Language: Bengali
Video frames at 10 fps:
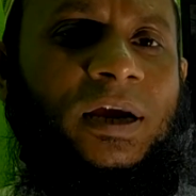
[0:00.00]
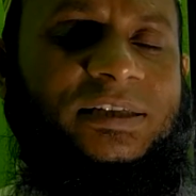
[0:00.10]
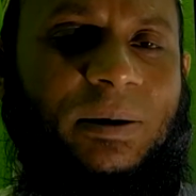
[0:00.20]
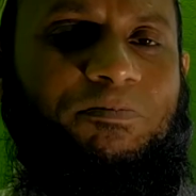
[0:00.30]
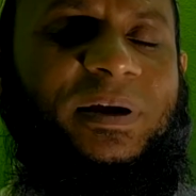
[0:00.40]

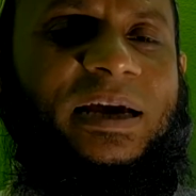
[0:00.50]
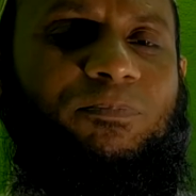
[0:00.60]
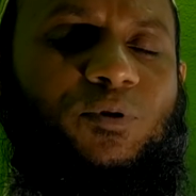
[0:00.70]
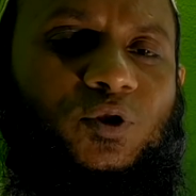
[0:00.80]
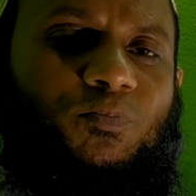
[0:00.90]
হিসাব
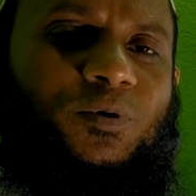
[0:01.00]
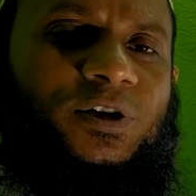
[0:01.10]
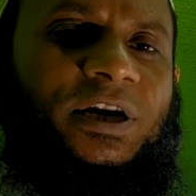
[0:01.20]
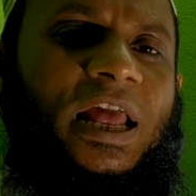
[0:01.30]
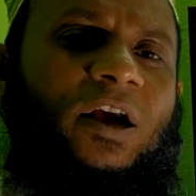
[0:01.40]
বিজ্ঞান প্রথম
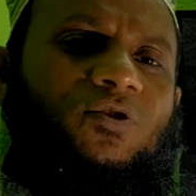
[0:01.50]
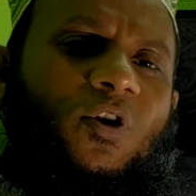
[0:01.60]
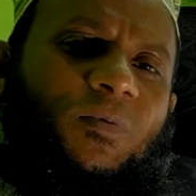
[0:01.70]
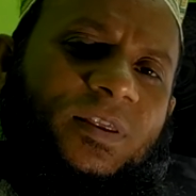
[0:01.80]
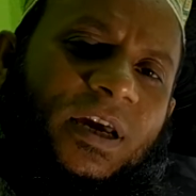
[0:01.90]
পত্রের
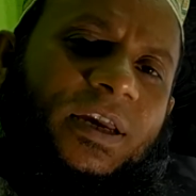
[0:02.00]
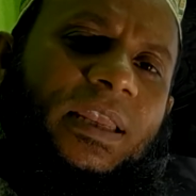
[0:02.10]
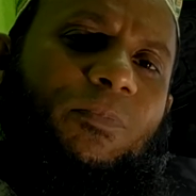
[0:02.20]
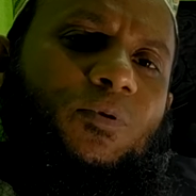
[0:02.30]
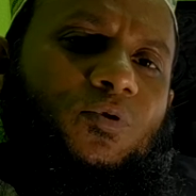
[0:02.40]
একতরফা
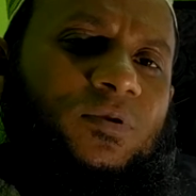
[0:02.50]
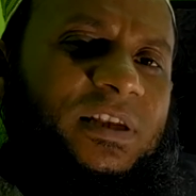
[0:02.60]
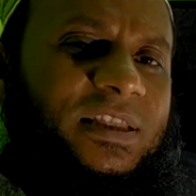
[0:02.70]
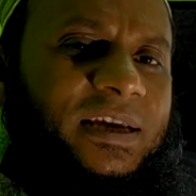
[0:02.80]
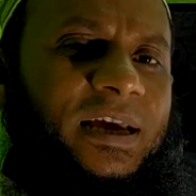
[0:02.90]
দাখিলা
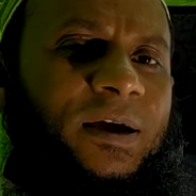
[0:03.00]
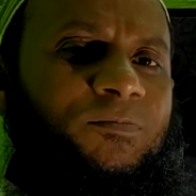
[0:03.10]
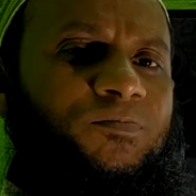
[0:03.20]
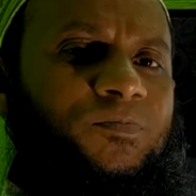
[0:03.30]
পদ্ধতি থেকে